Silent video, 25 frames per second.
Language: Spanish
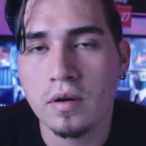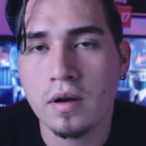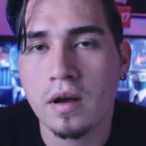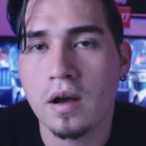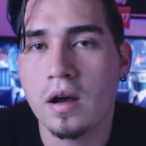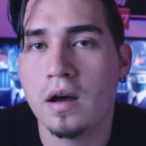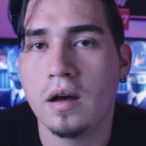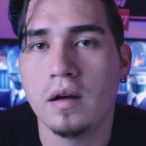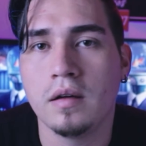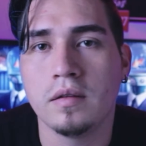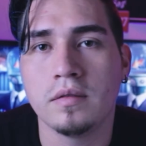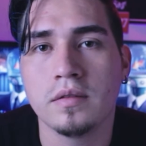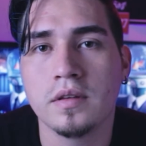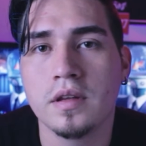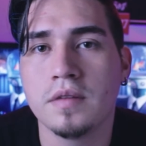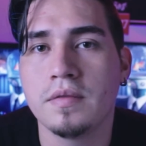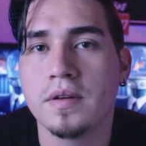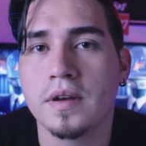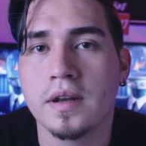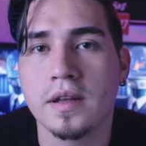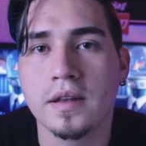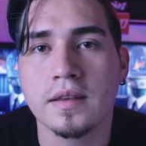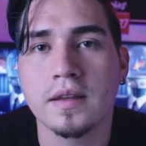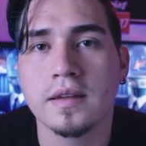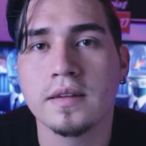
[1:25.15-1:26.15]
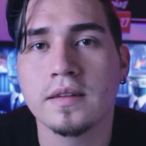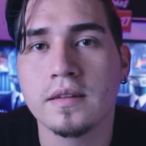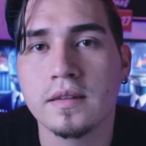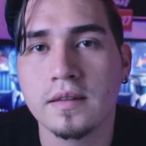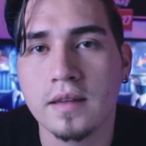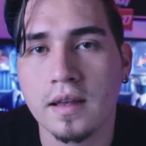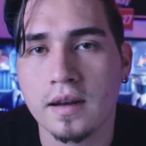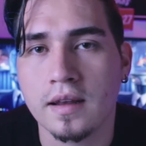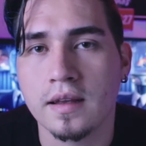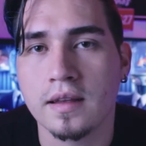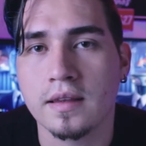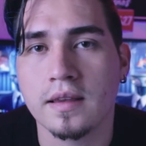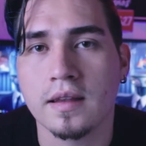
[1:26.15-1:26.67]
a diferentes
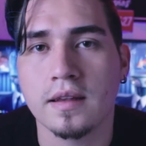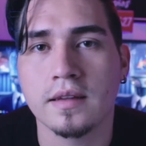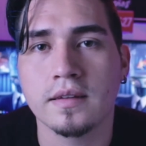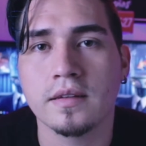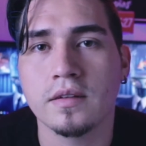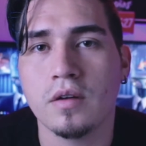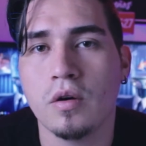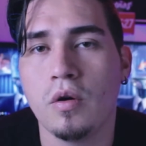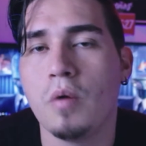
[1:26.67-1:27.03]
tarjetas